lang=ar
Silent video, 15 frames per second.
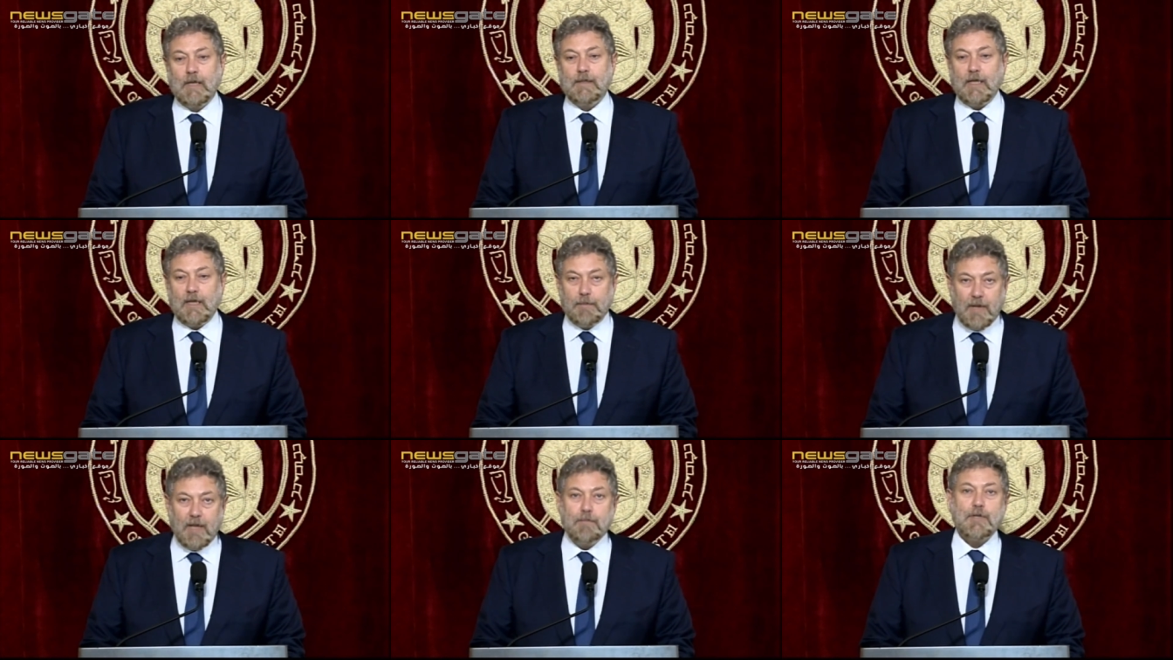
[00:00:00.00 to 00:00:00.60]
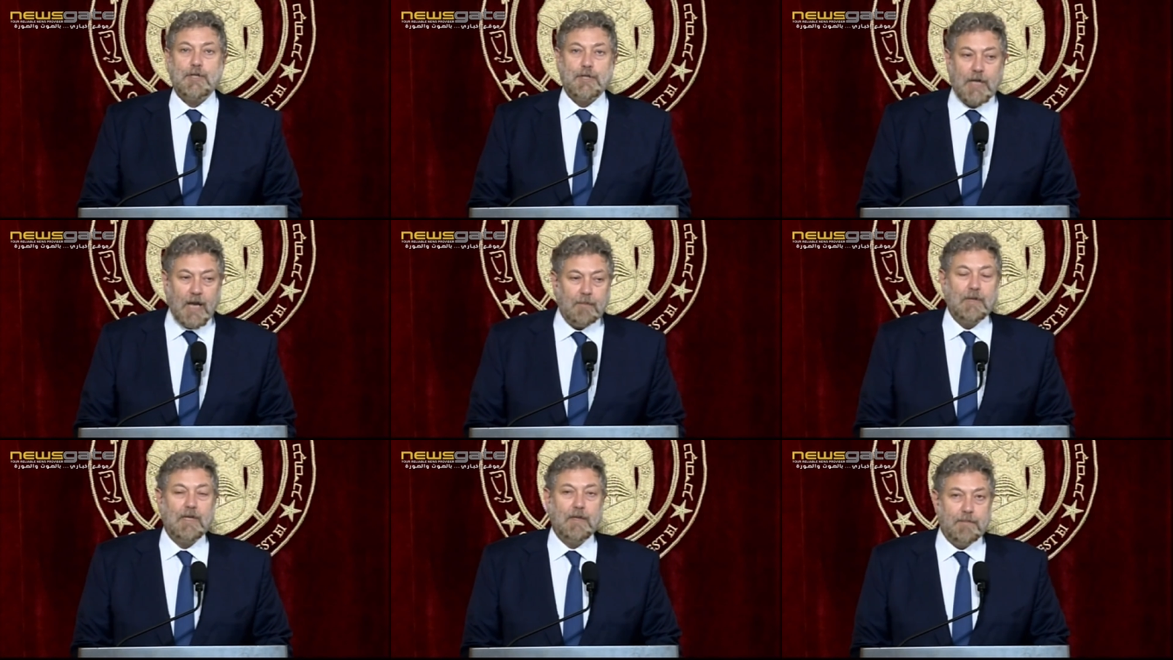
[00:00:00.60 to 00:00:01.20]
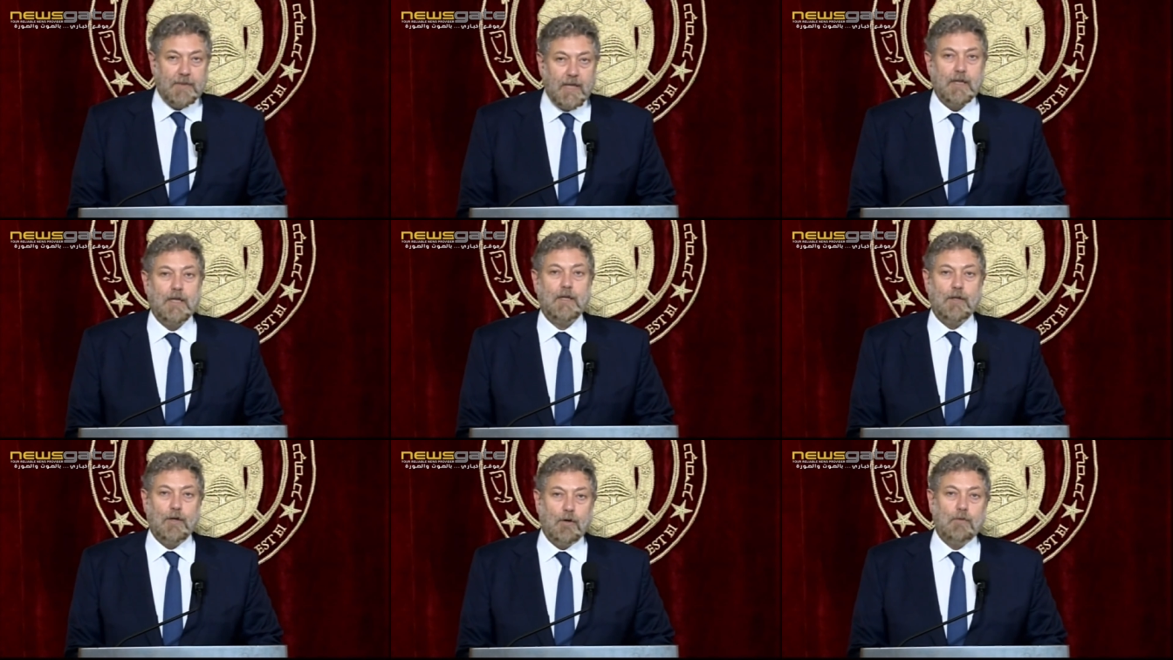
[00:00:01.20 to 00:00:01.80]
يلي بهم الشعب اللبناني
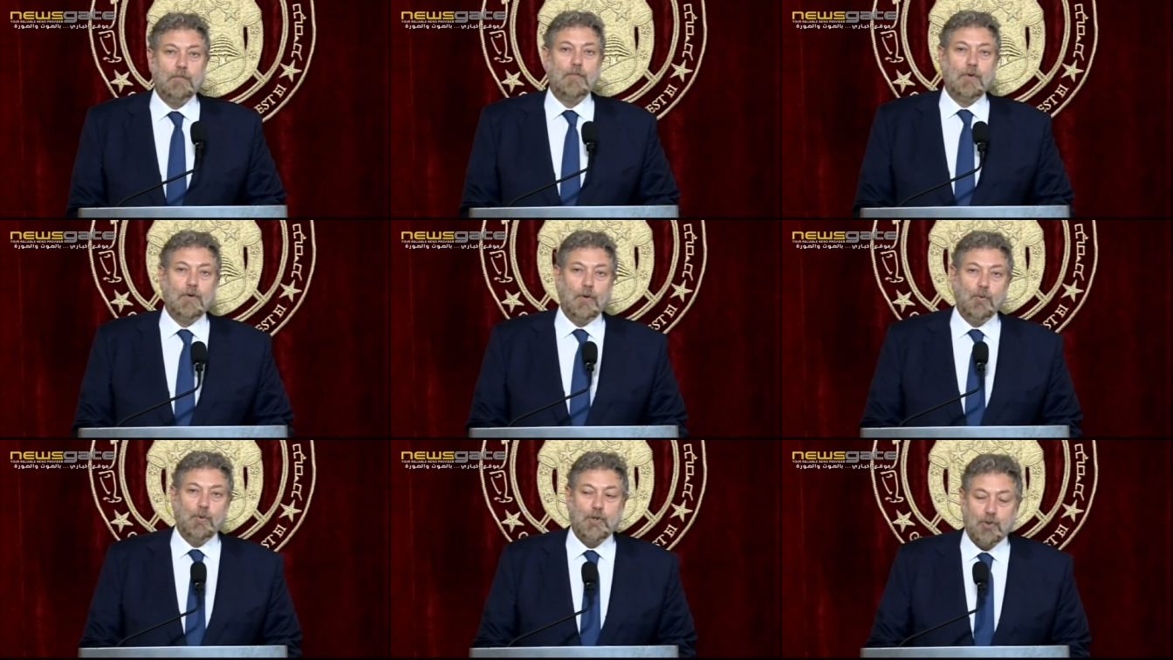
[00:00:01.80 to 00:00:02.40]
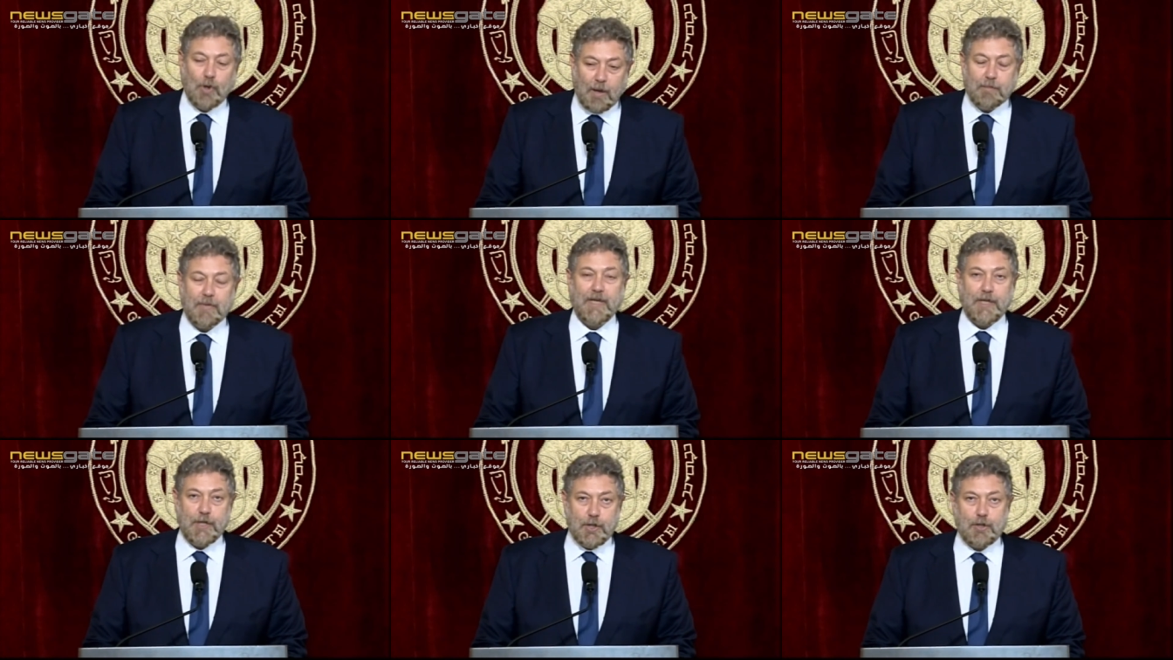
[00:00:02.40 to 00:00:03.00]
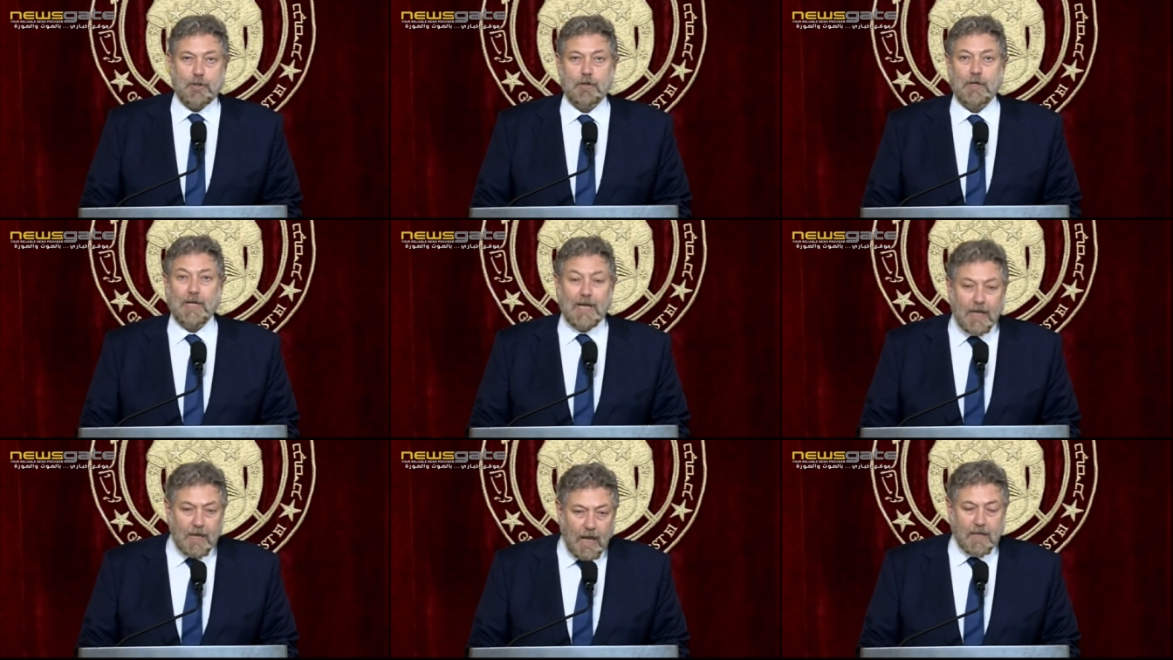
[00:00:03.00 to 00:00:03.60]
اليوم هو شو عم بعيش
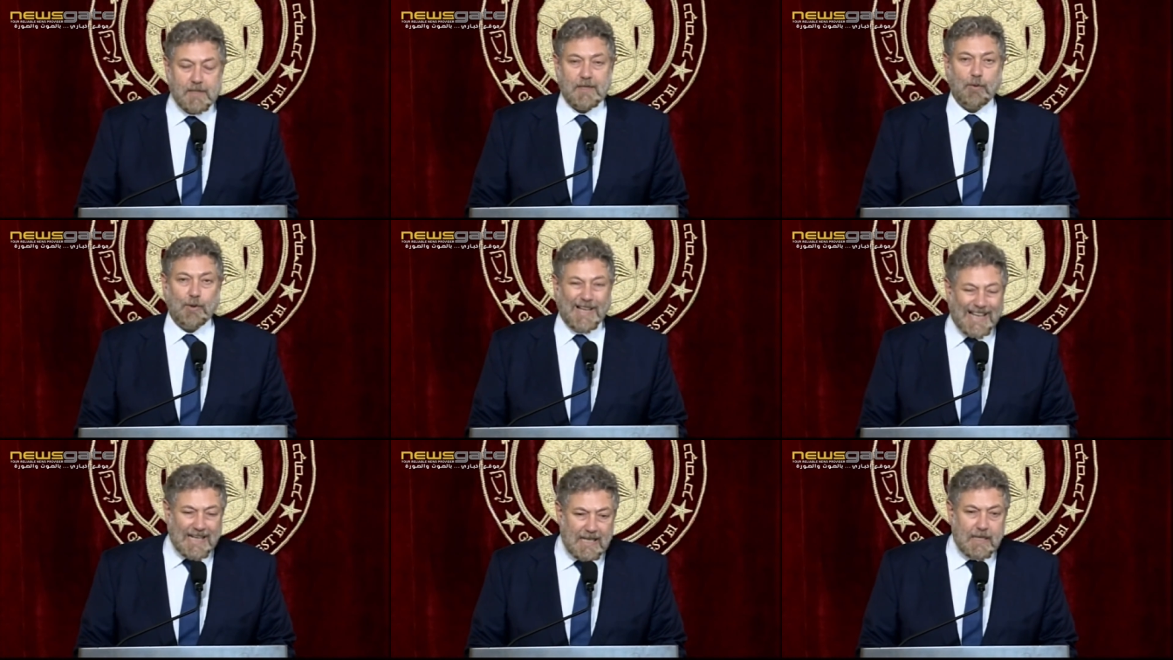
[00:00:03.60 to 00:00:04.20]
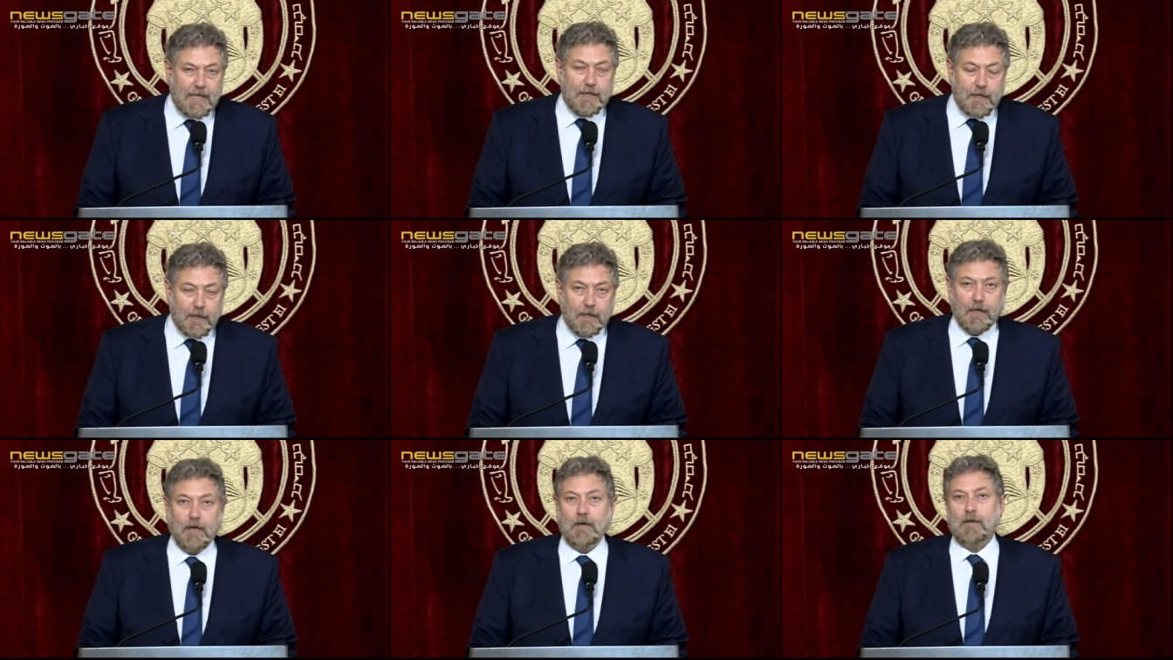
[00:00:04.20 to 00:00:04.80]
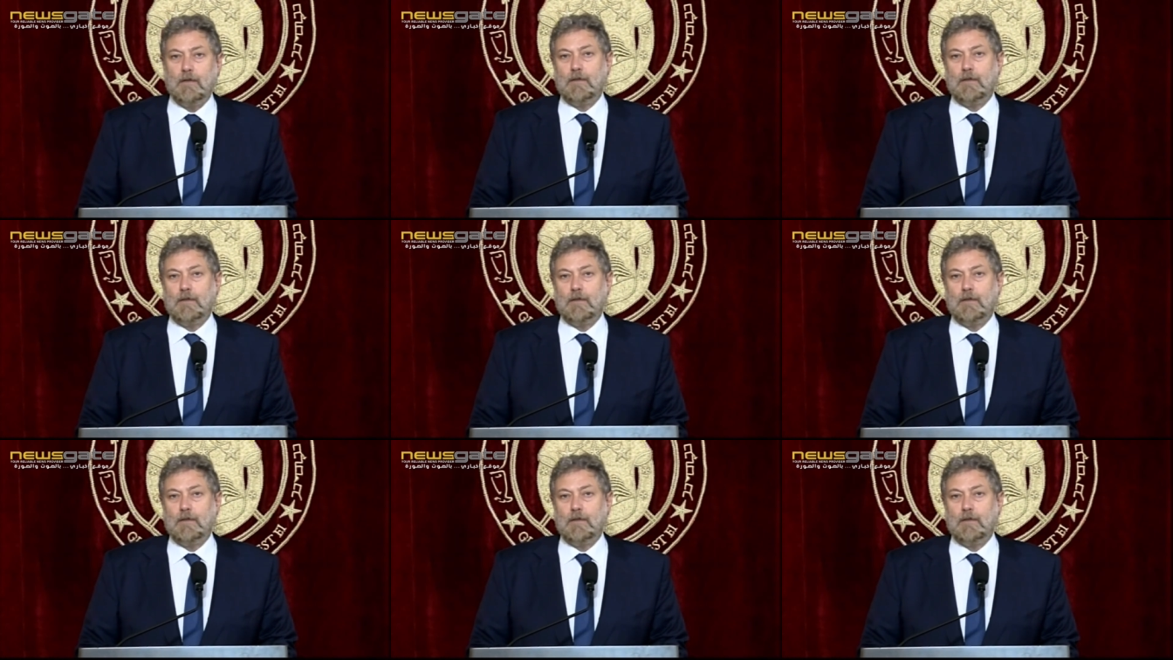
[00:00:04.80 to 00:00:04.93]
كل لحظة وكل دقيقة